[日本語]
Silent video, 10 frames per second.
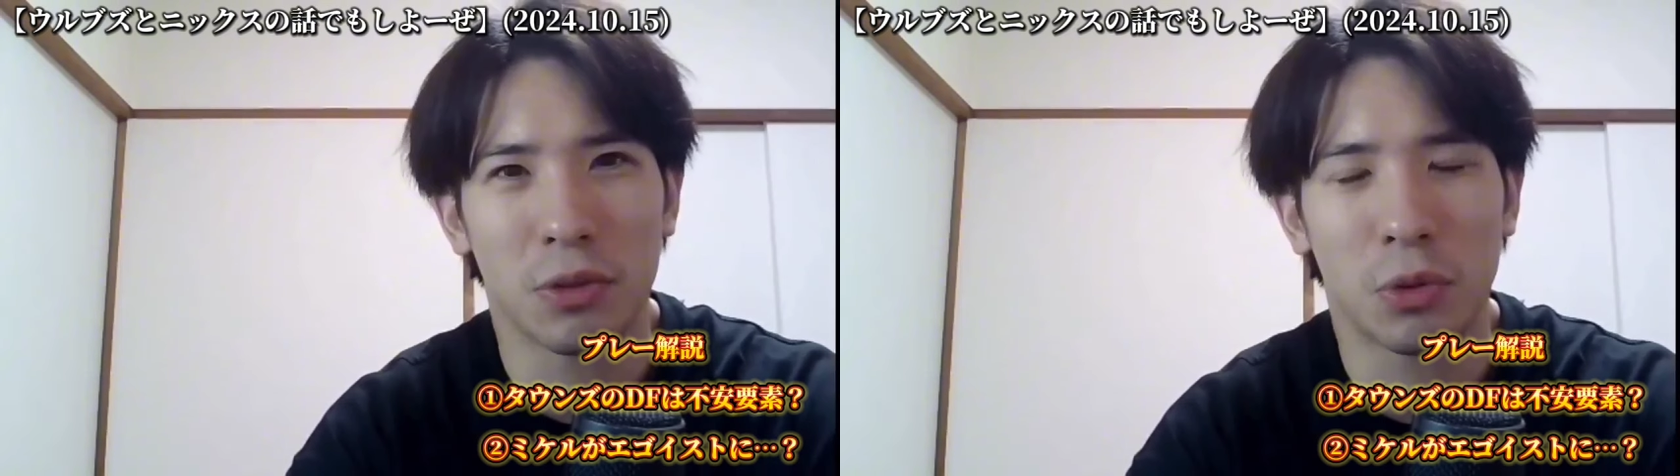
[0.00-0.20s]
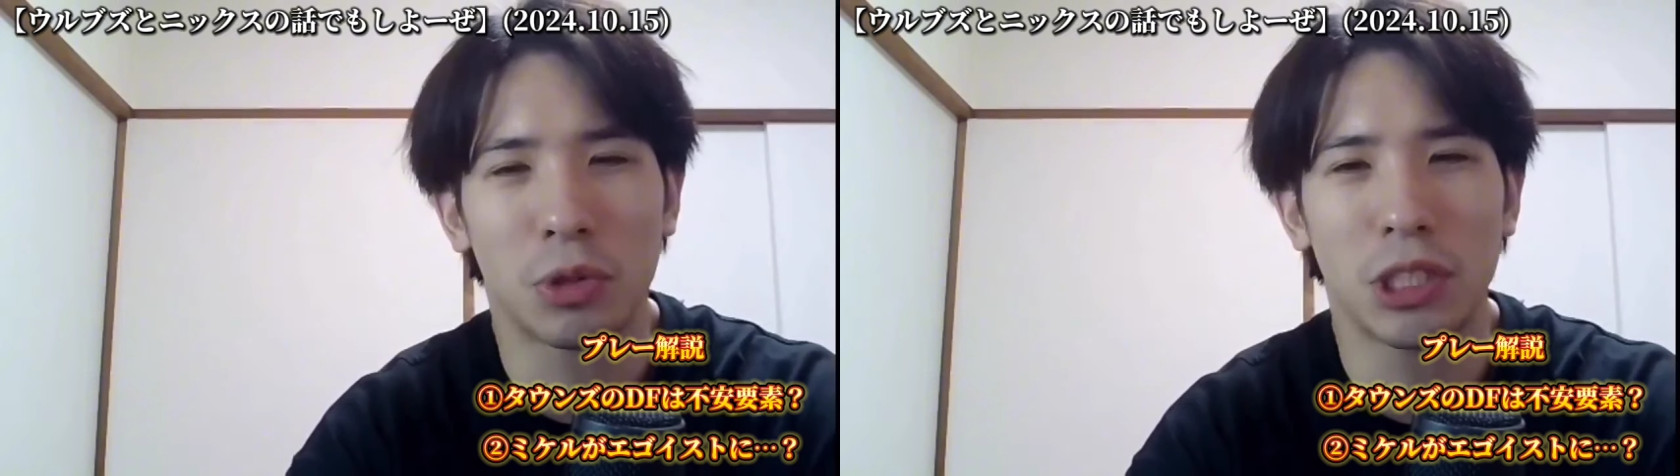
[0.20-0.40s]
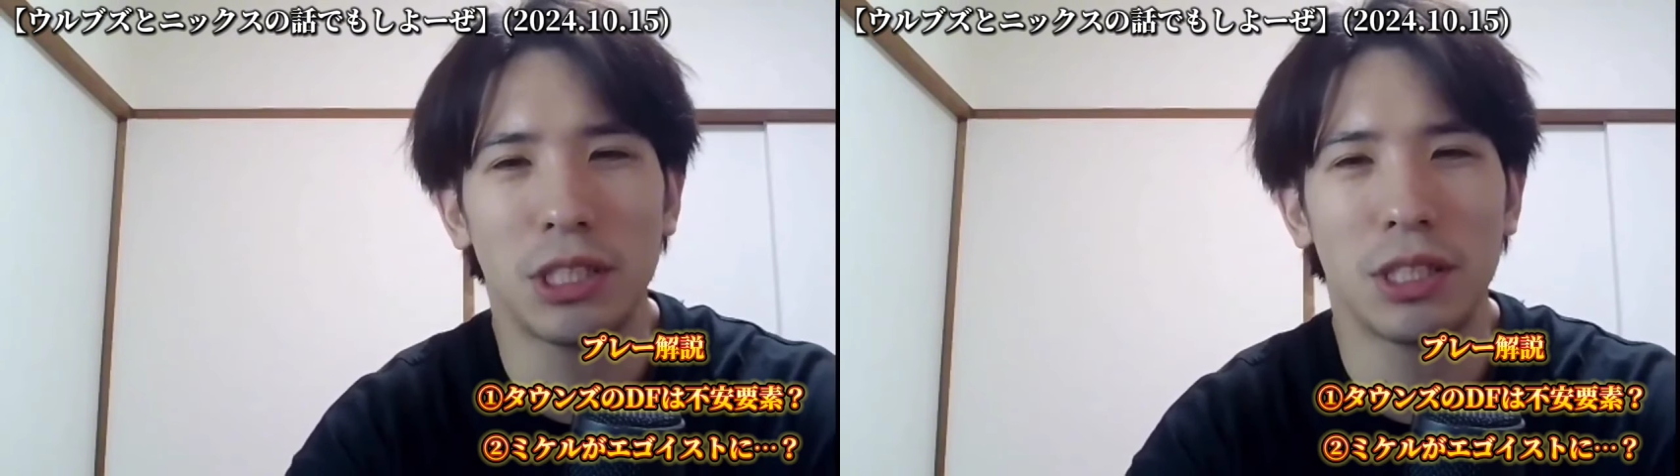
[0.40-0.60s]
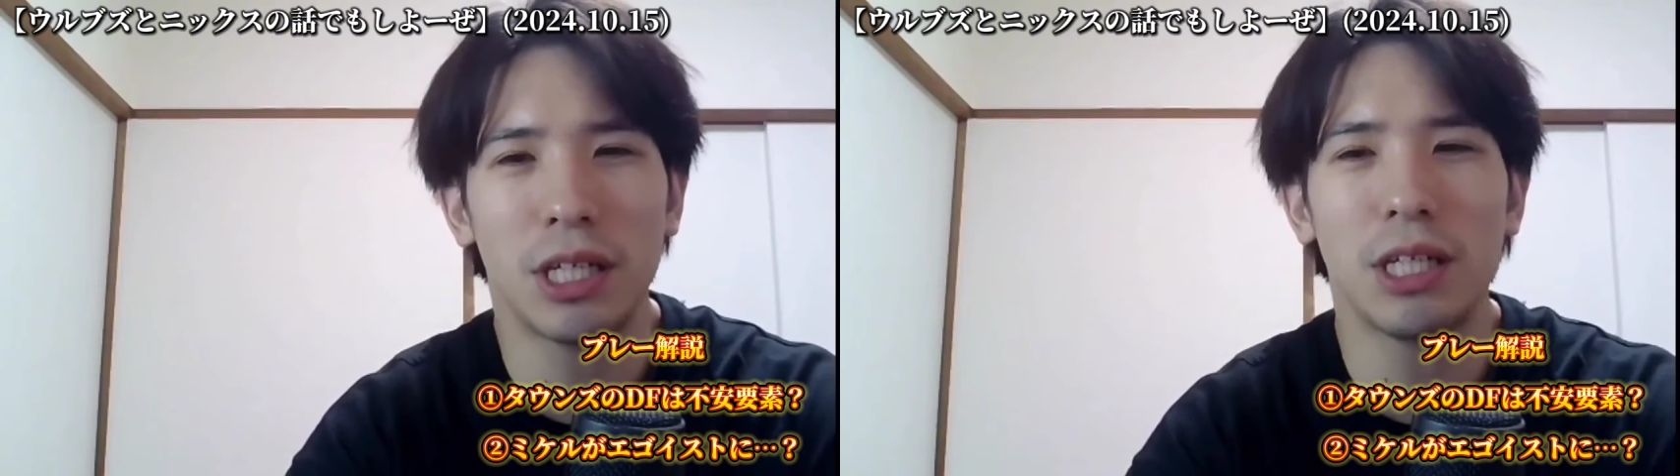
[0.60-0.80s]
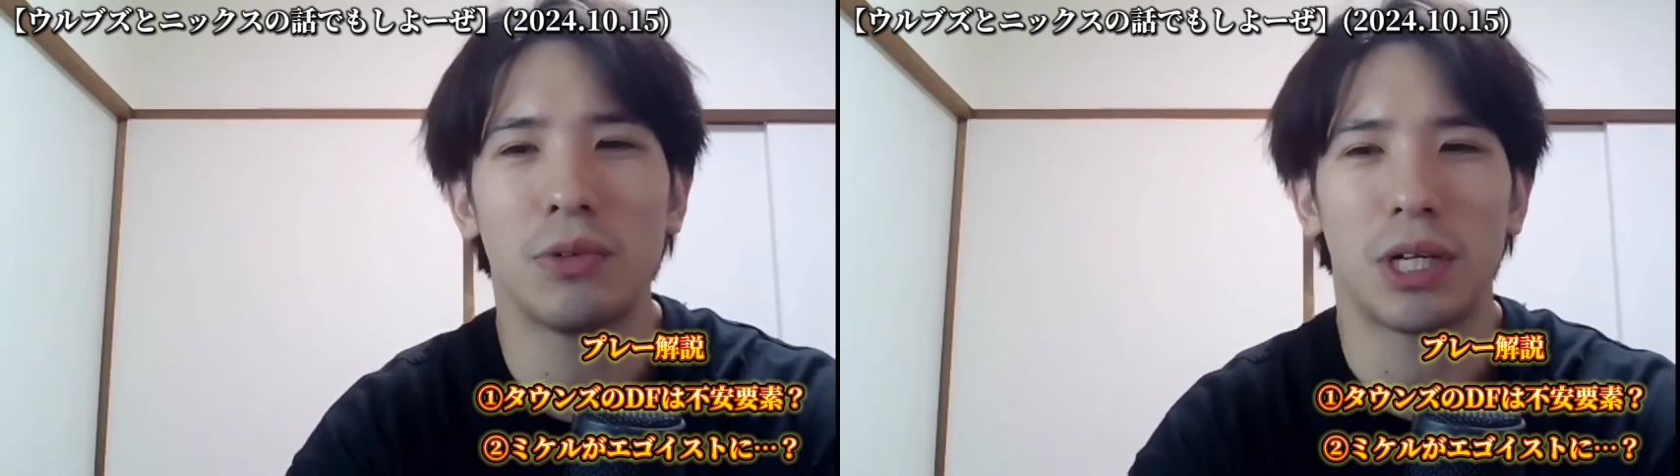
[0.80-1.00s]
あの、個
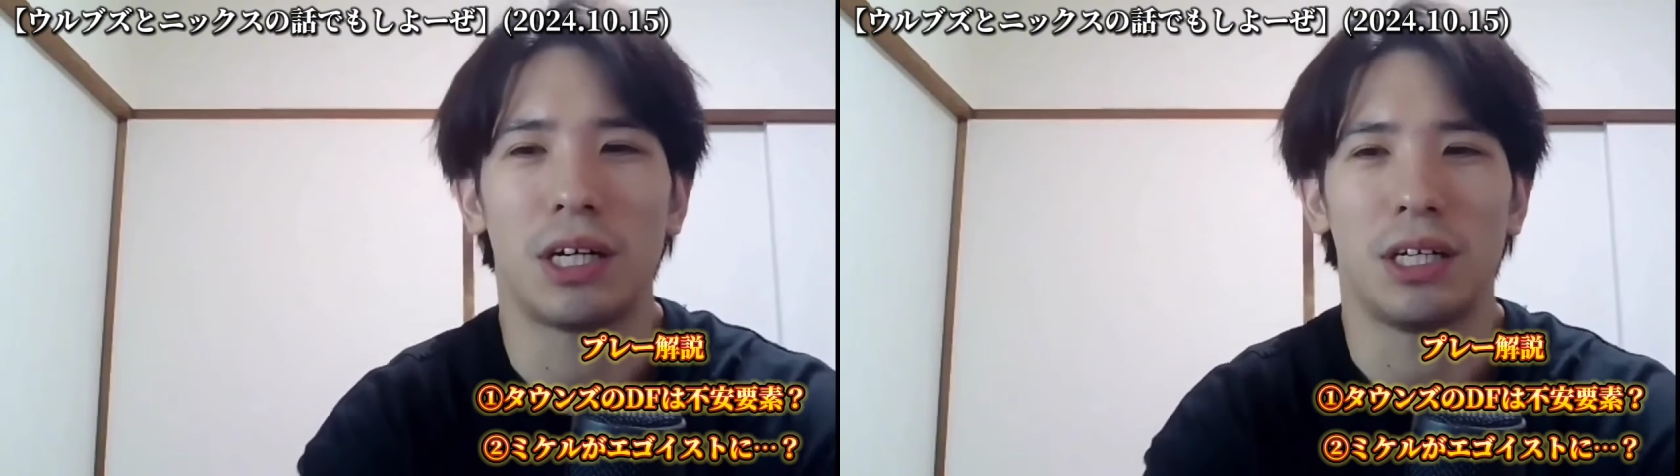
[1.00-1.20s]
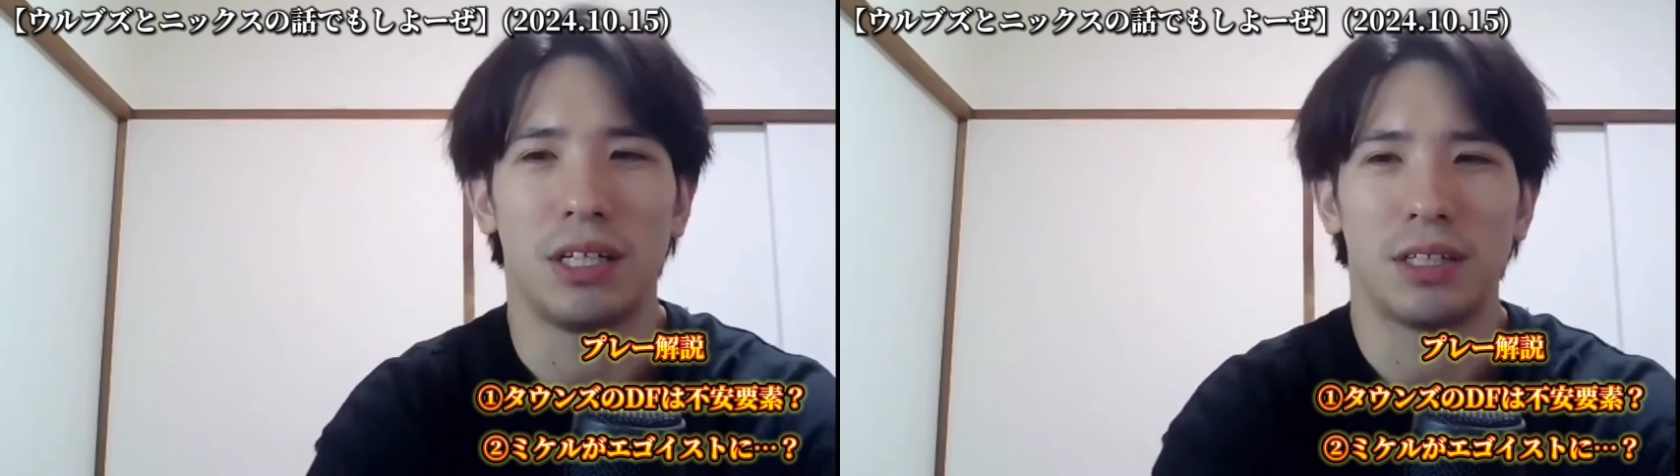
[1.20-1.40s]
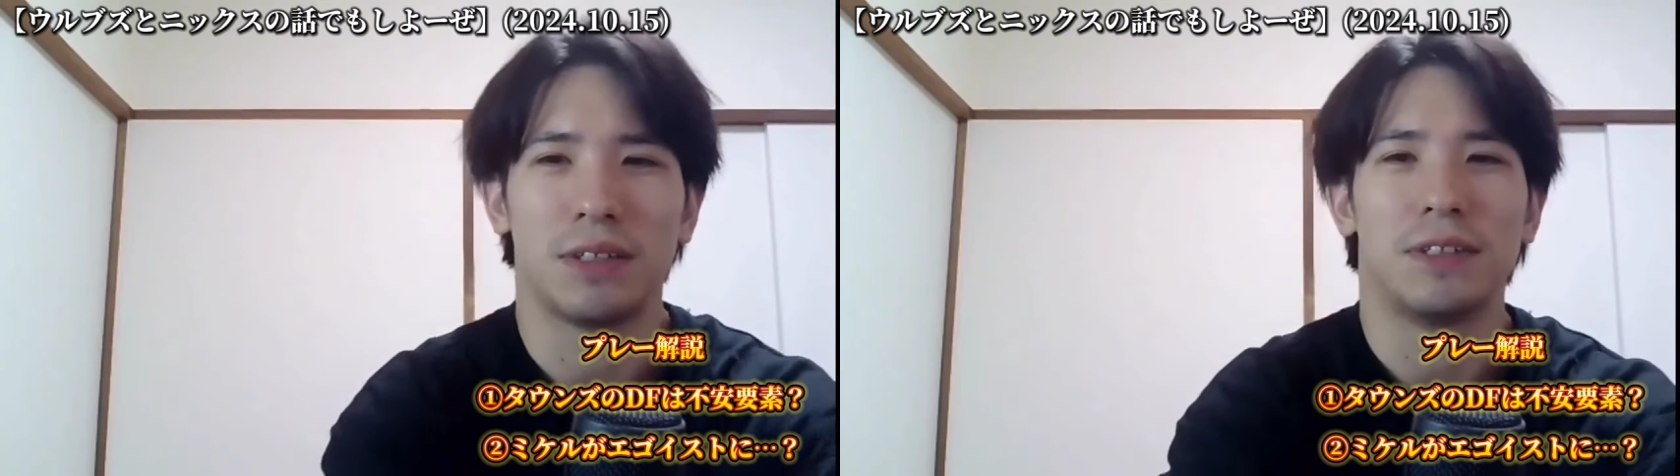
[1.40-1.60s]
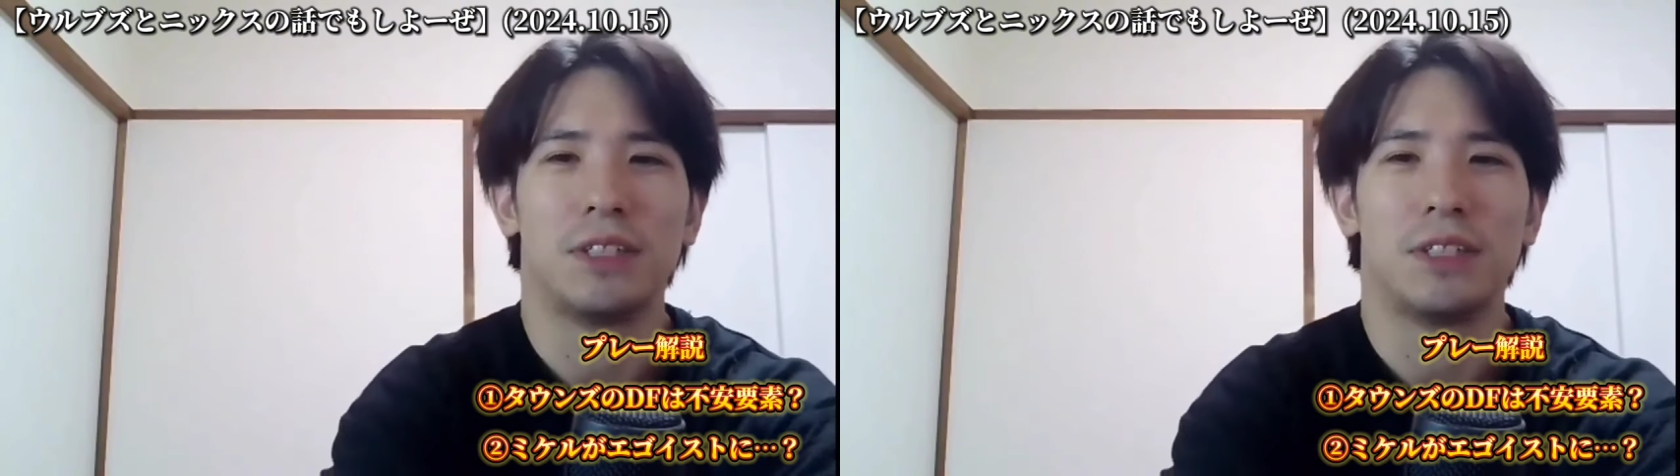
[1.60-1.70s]
人的には